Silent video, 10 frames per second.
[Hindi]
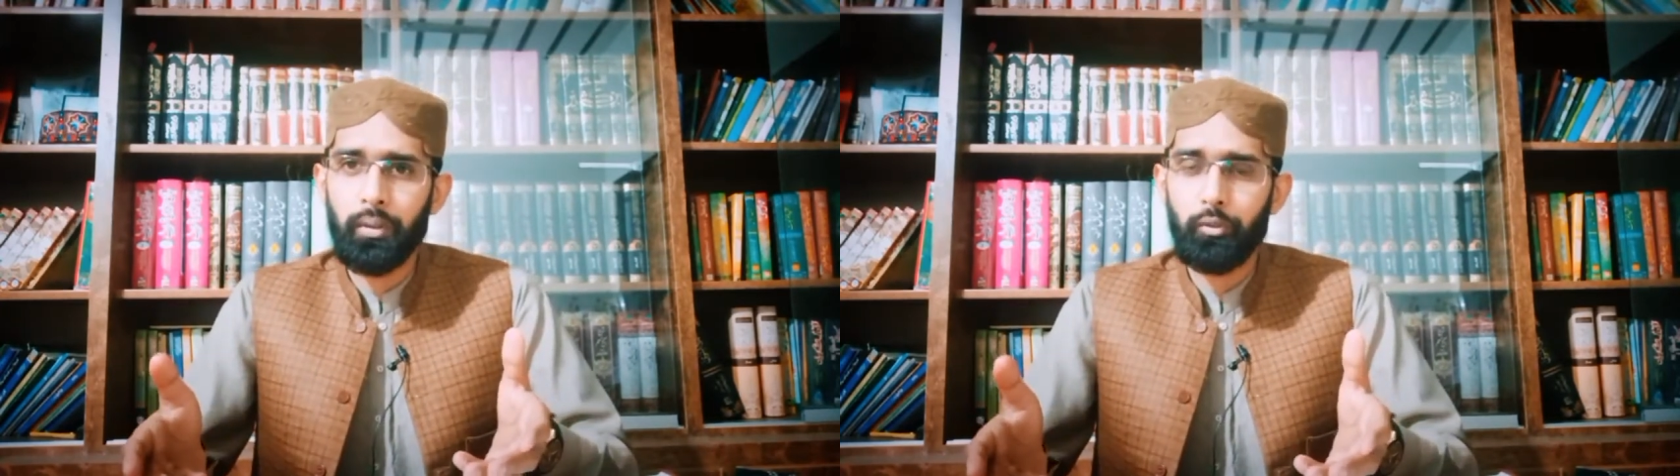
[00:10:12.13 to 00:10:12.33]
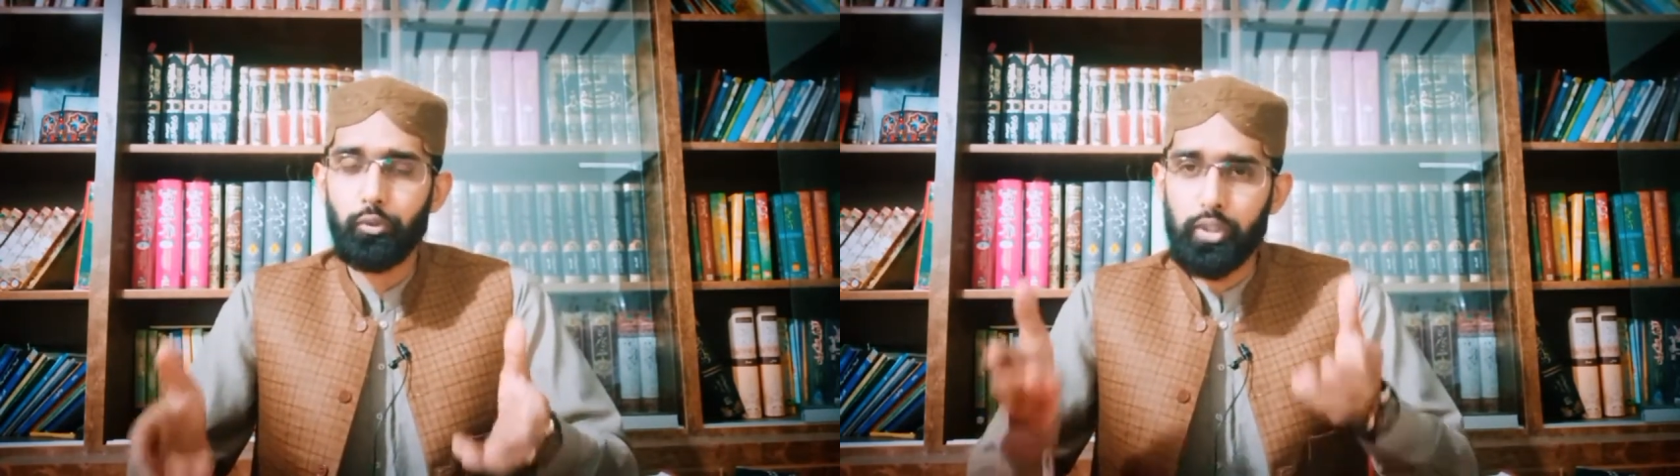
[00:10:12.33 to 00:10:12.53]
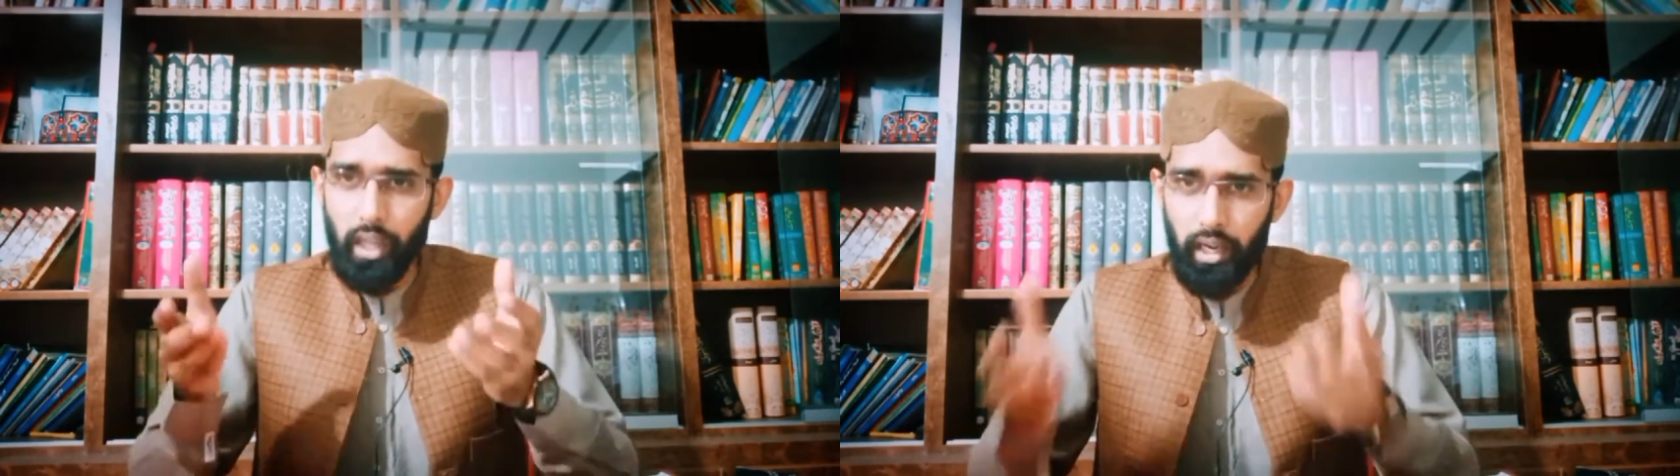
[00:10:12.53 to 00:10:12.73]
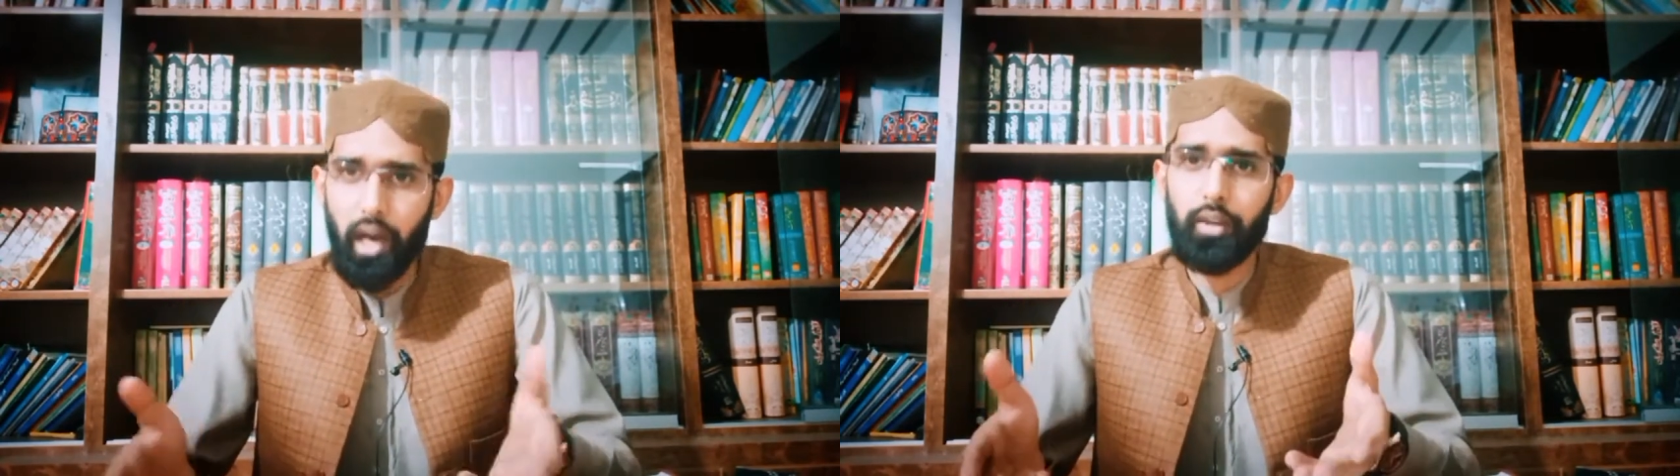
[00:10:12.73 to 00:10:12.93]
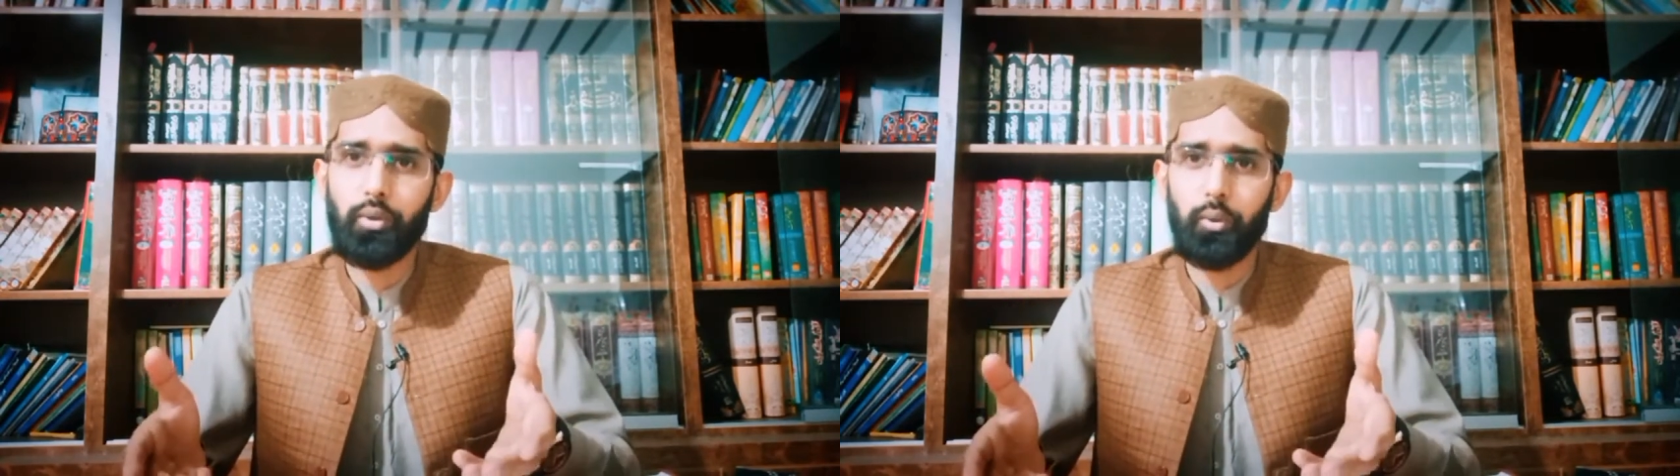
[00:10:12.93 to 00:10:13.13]

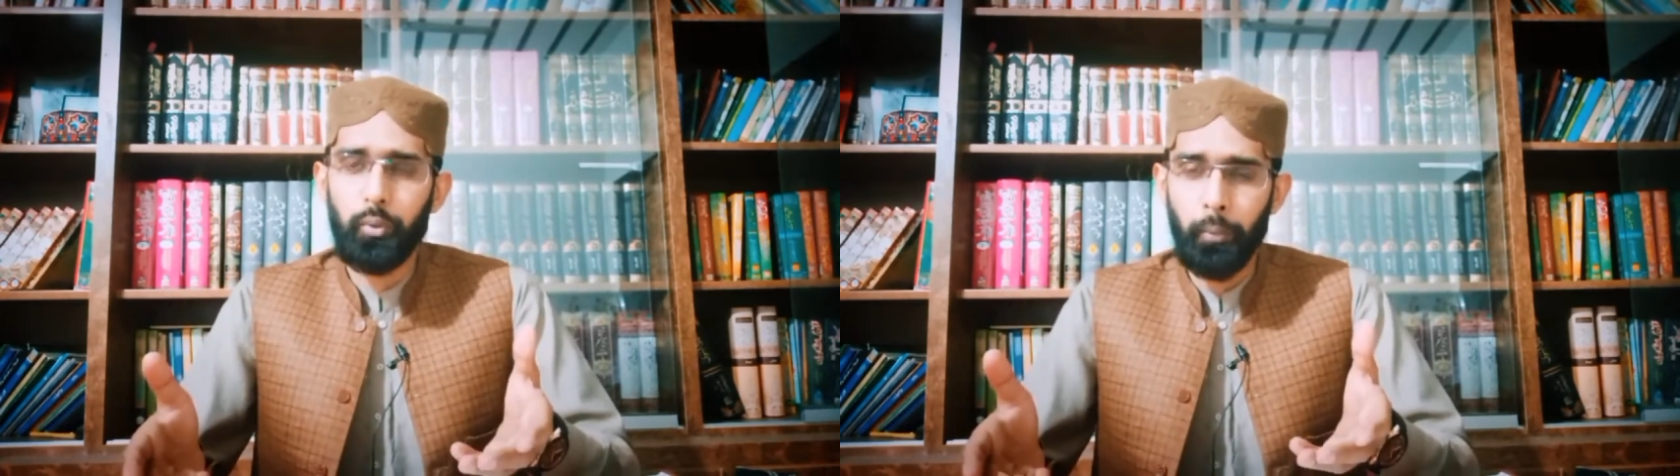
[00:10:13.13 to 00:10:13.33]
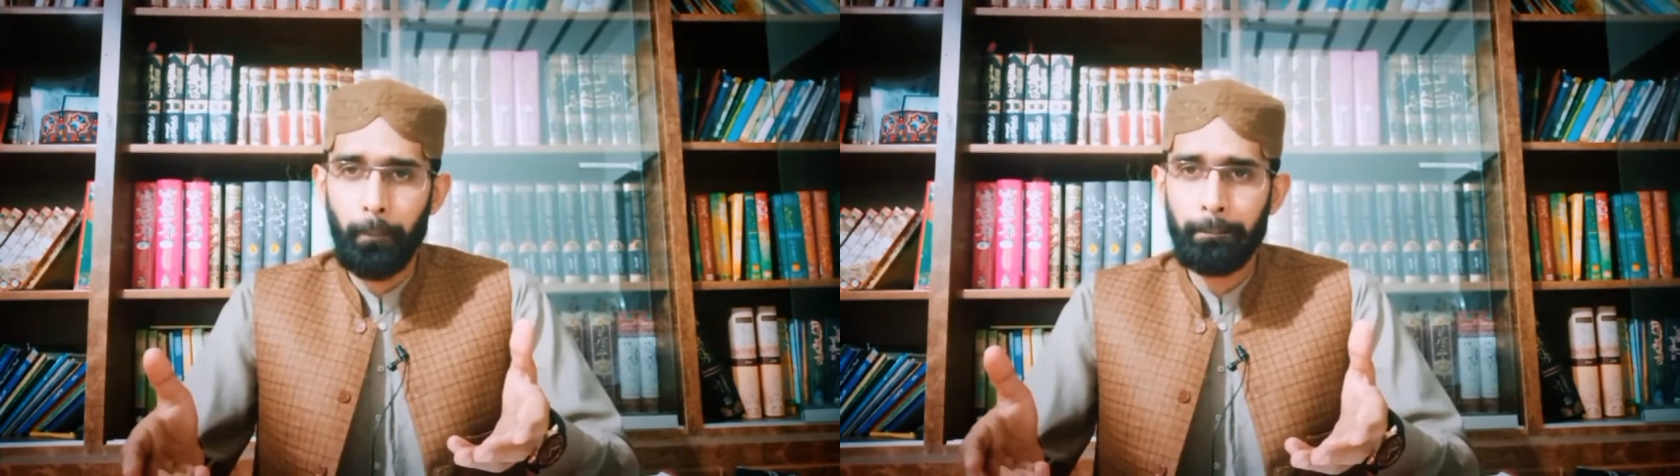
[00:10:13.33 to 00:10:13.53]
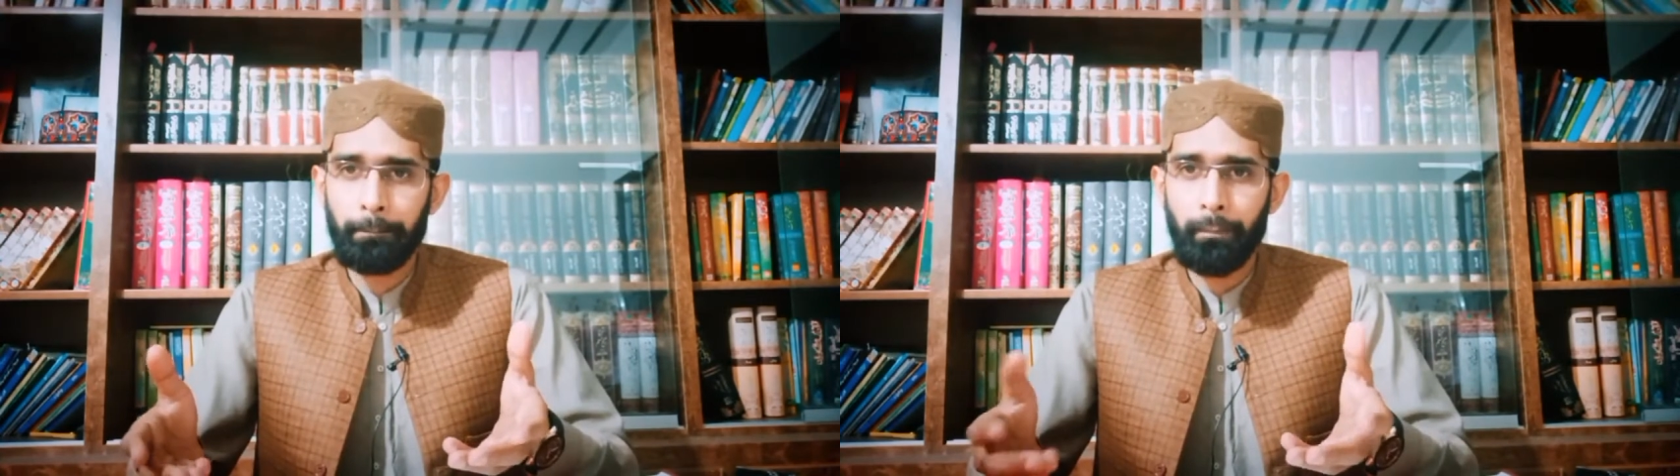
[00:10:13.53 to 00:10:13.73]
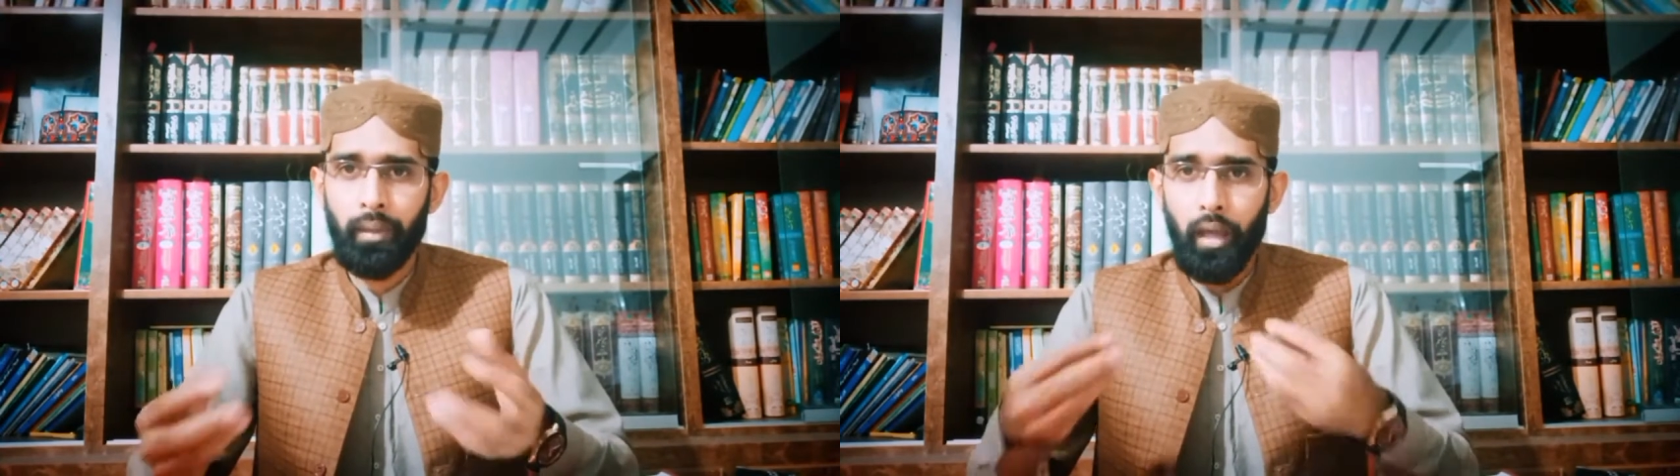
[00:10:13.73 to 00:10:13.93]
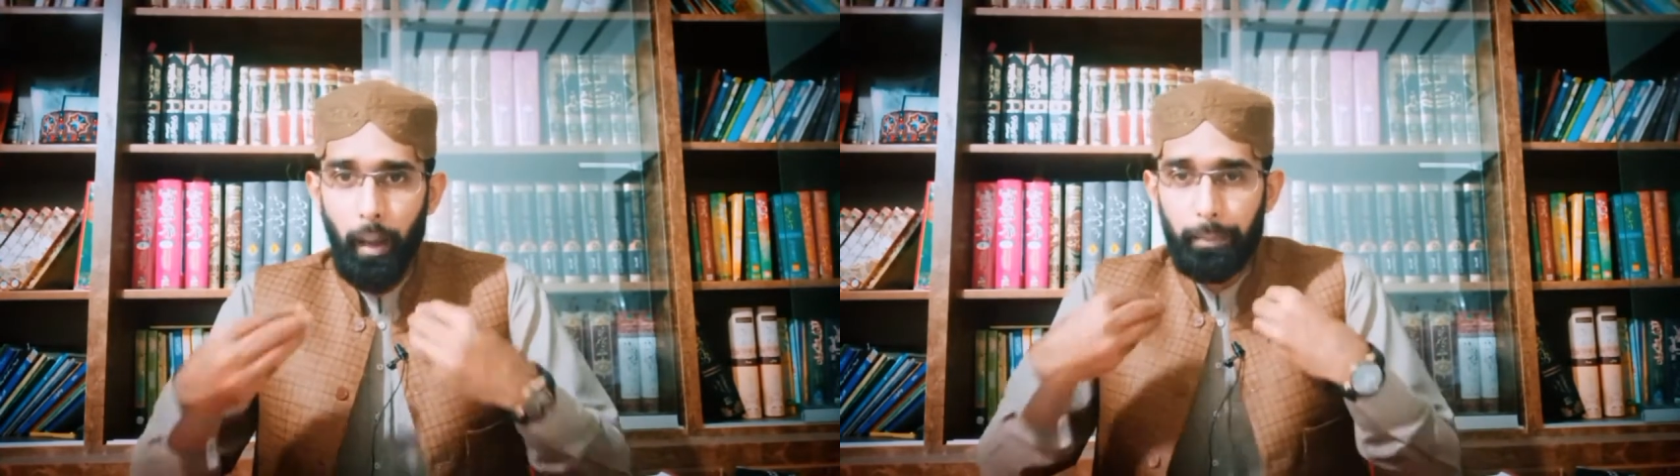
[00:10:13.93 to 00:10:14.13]
वज़रा को
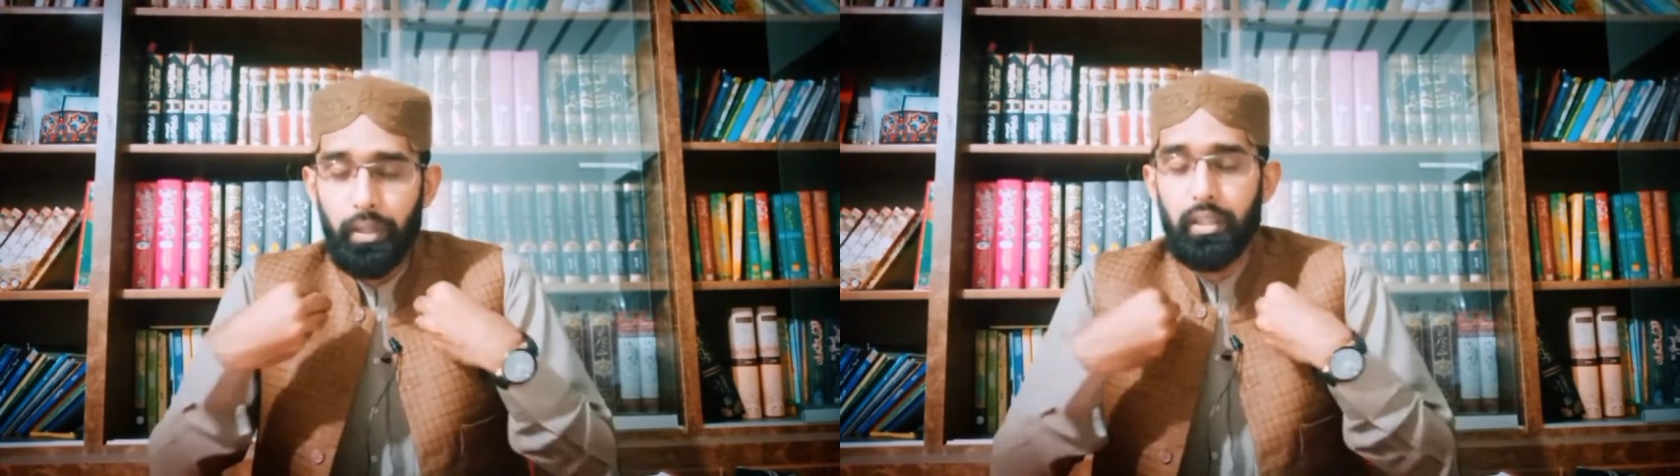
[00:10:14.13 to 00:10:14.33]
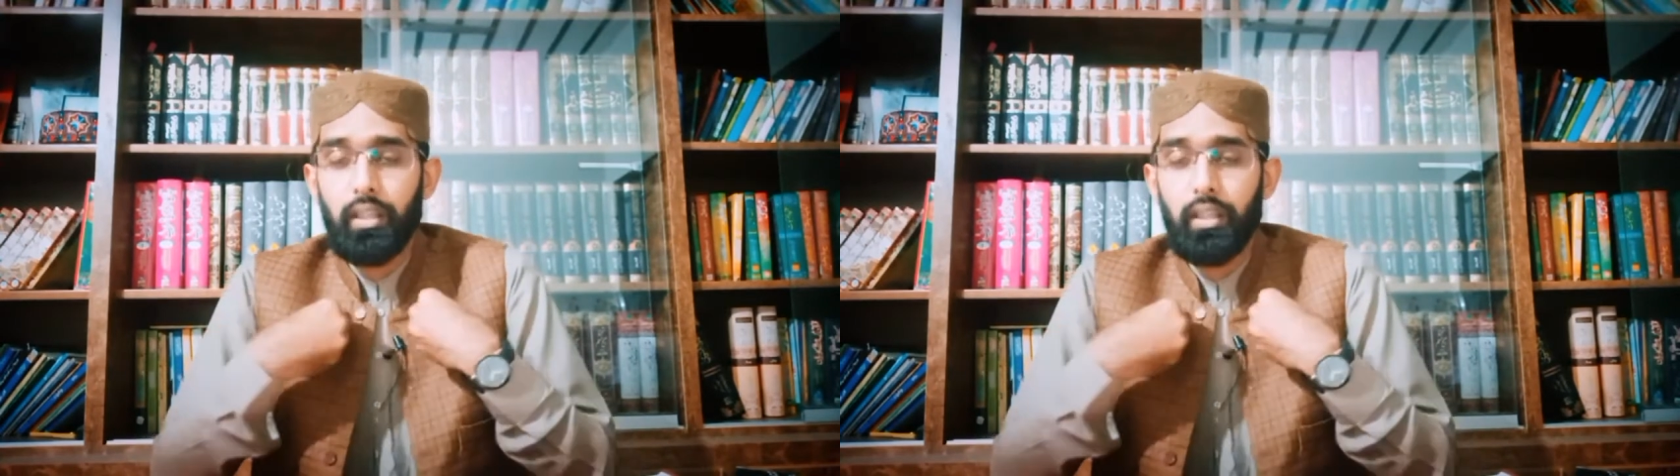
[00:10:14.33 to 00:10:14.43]
अपने